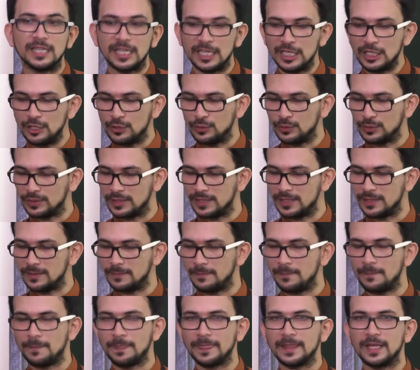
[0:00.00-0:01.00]
नहीं होती
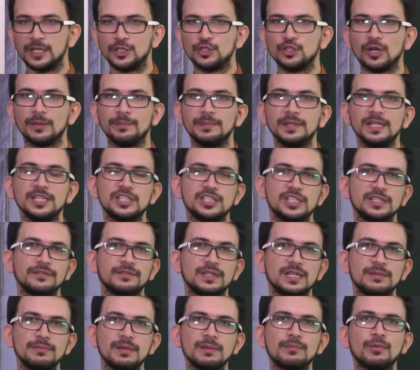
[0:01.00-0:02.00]
जो अपने
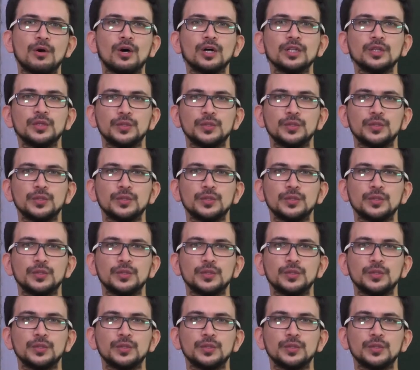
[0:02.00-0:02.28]
जीवन में बहुत